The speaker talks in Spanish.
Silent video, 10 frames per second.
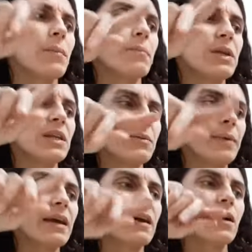
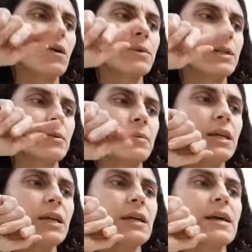Biribengo,
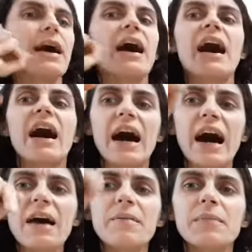biribí,
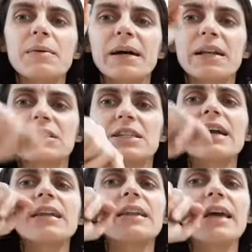hazme
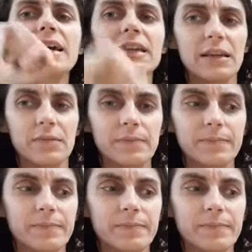marchar de aquí.